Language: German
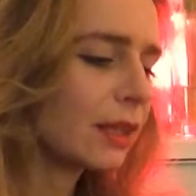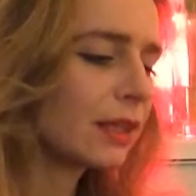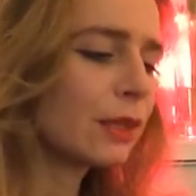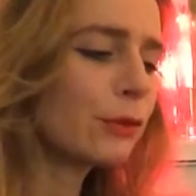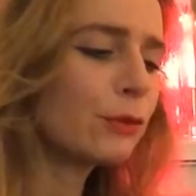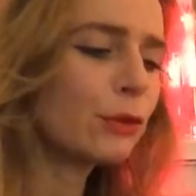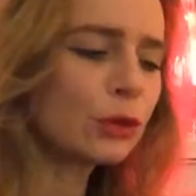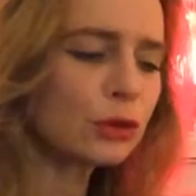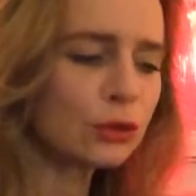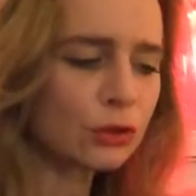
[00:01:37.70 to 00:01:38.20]

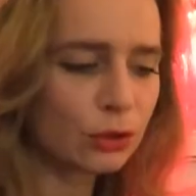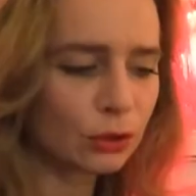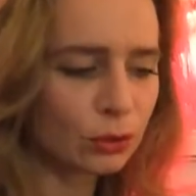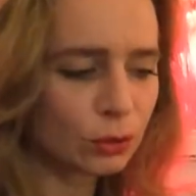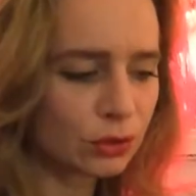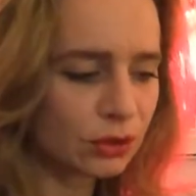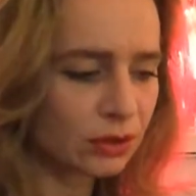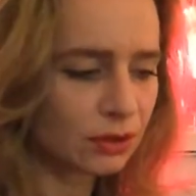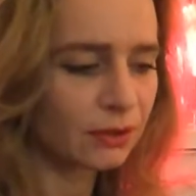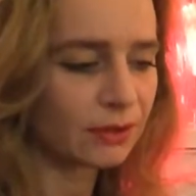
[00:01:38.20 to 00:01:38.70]
Die
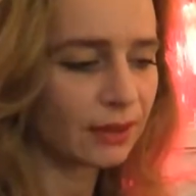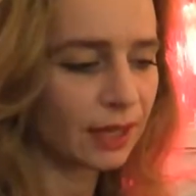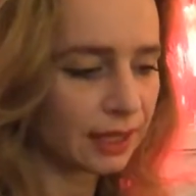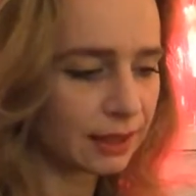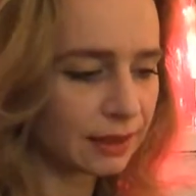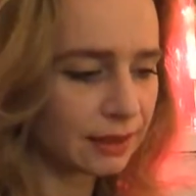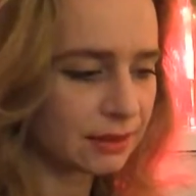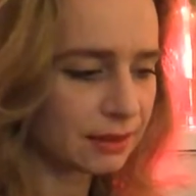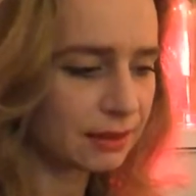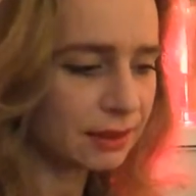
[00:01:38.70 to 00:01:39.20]
Wunschlosen
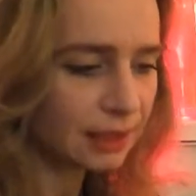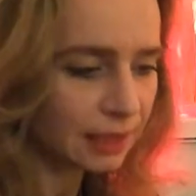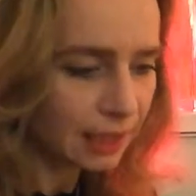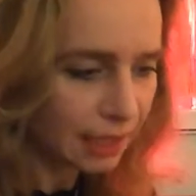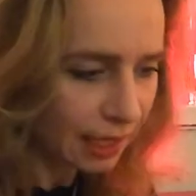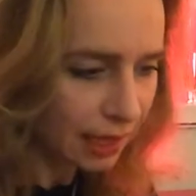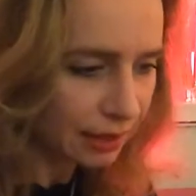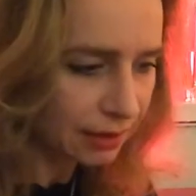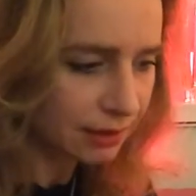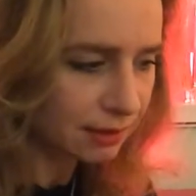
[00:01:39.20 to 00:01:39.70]
werden es nie
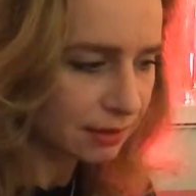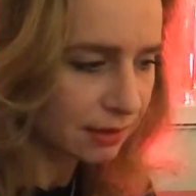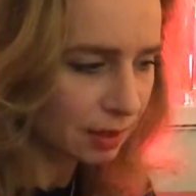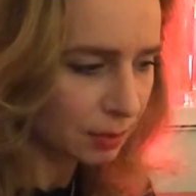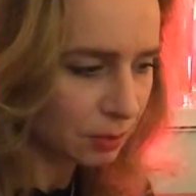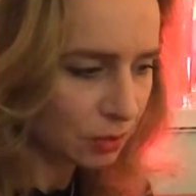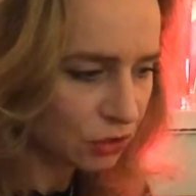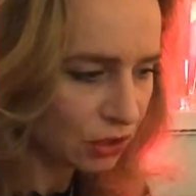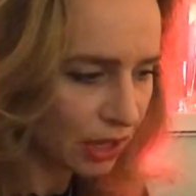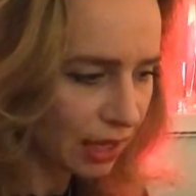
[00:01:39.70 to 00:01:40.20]
lernen, sich
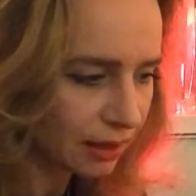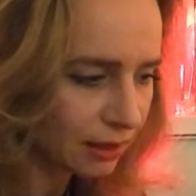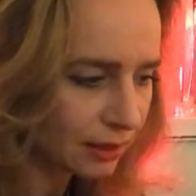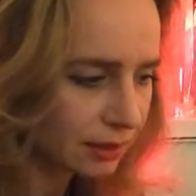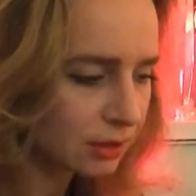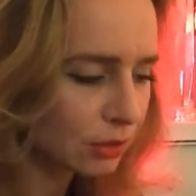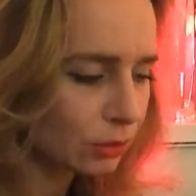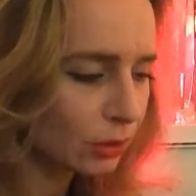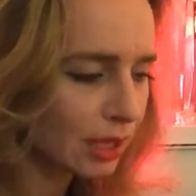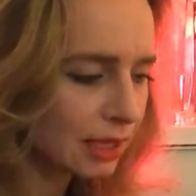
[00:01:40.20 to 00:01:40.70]

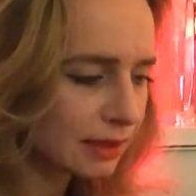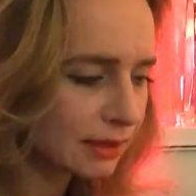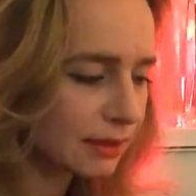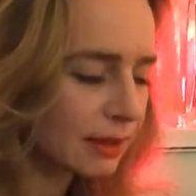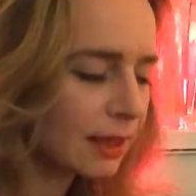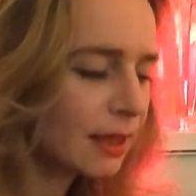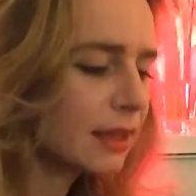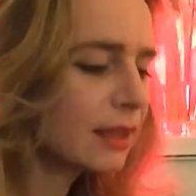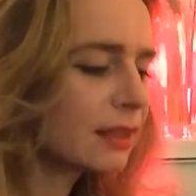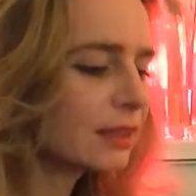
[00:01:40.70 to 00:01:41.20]
beschenken zu
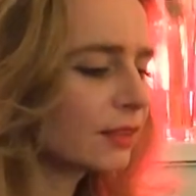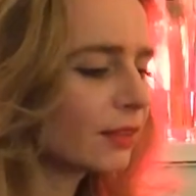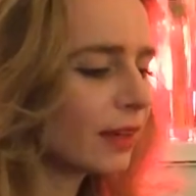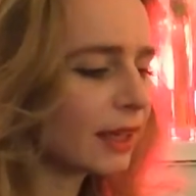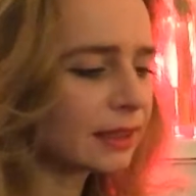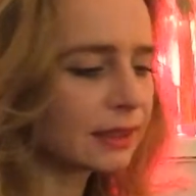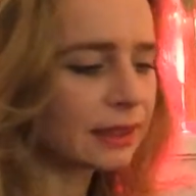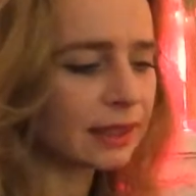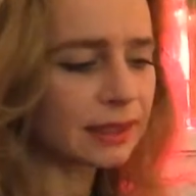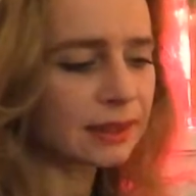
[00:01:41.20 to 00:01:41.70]
lassen. Sie
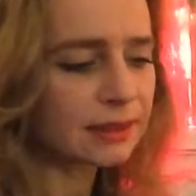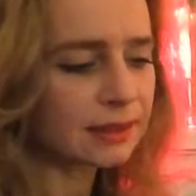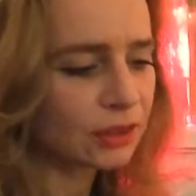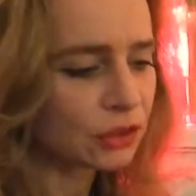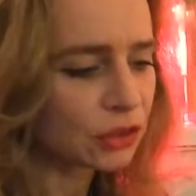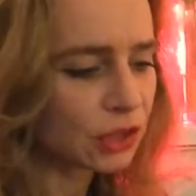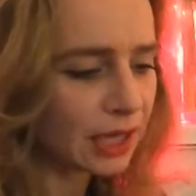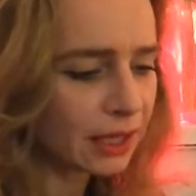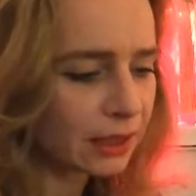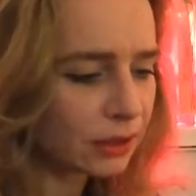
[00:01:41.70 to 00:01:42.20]
werden jedes
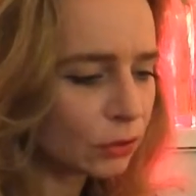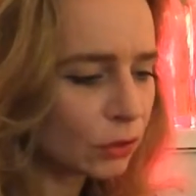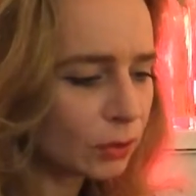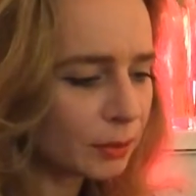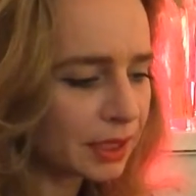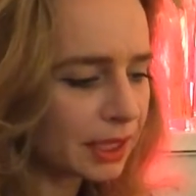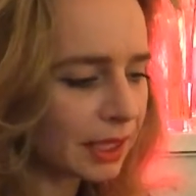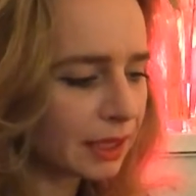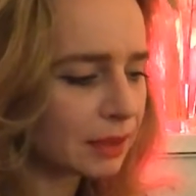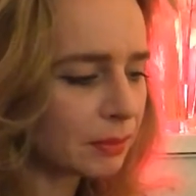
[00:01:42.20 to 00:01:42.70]
Geschenk nur
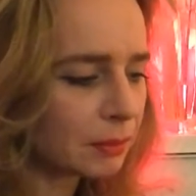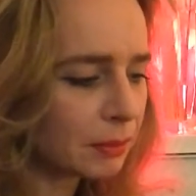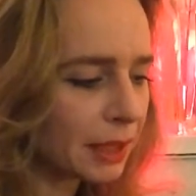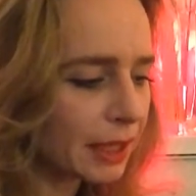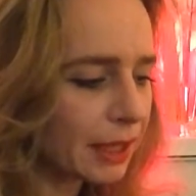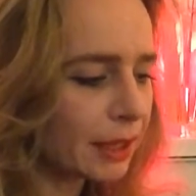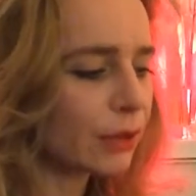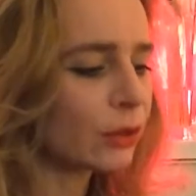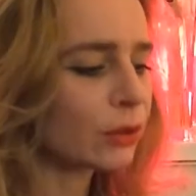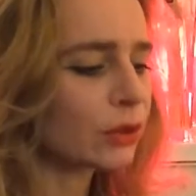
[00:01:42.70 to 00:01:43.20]
mit einem
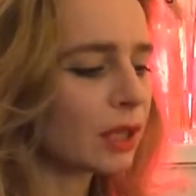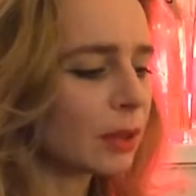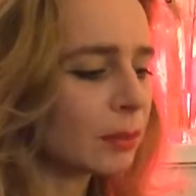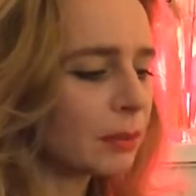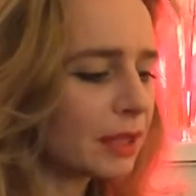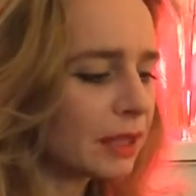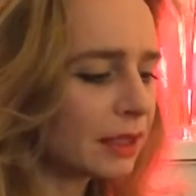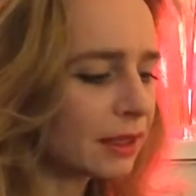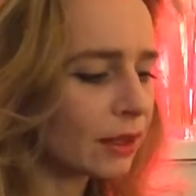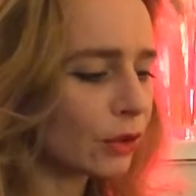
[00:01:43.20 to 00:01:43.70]
mehr oder
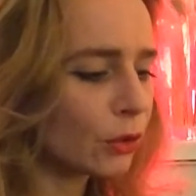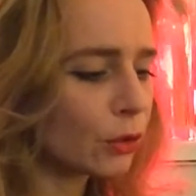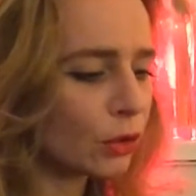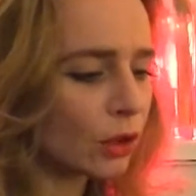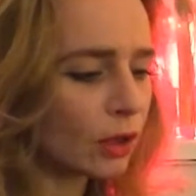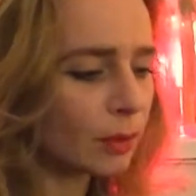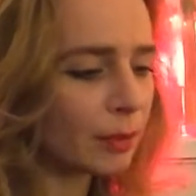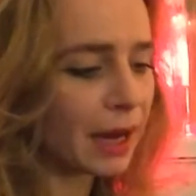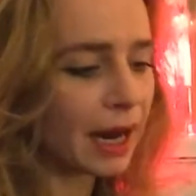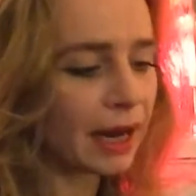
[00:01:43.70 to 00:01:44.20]
minder
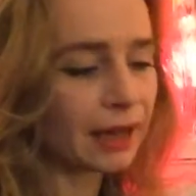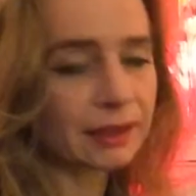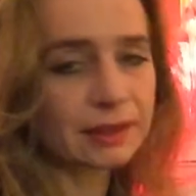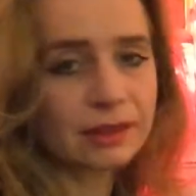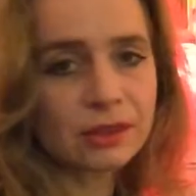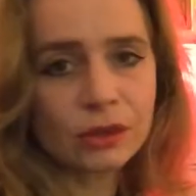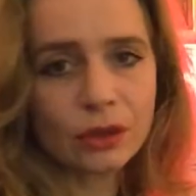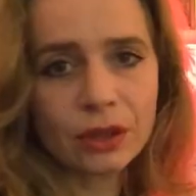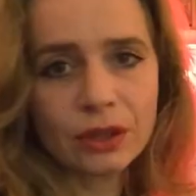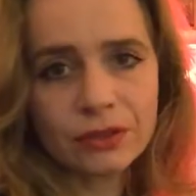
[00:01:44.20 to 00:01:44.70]
hörbaren
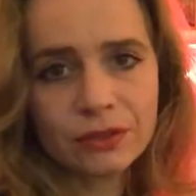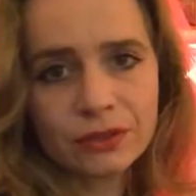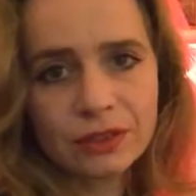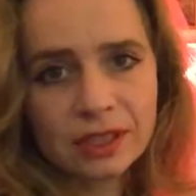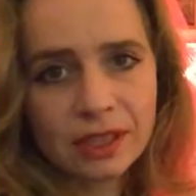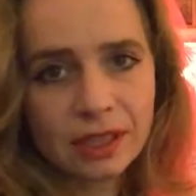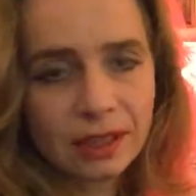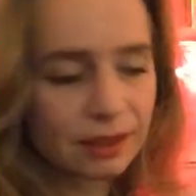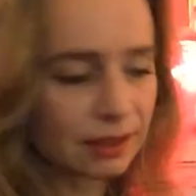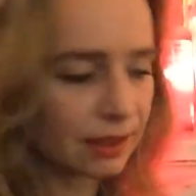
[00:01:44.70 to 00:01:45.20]

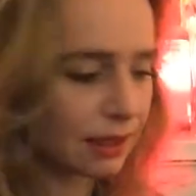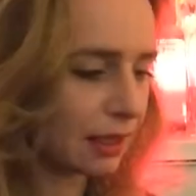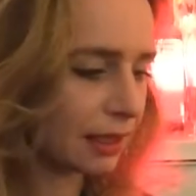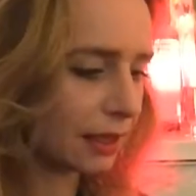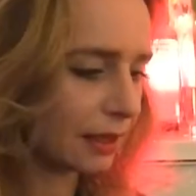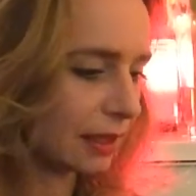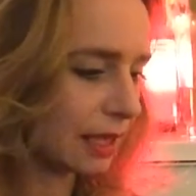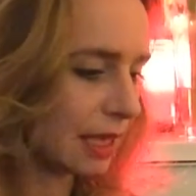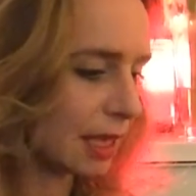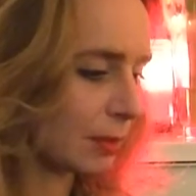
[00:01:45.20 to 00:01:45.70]
Seufzer
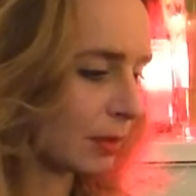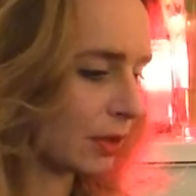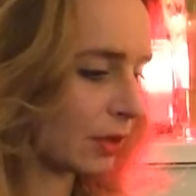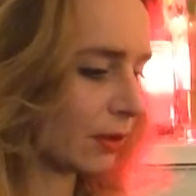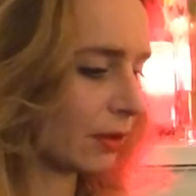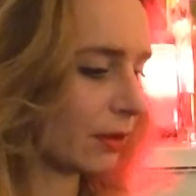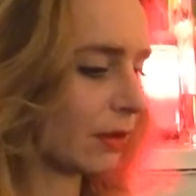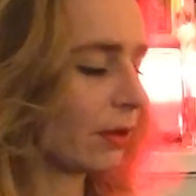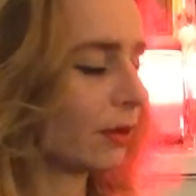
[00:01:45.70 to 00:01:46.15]
entgegennehmen.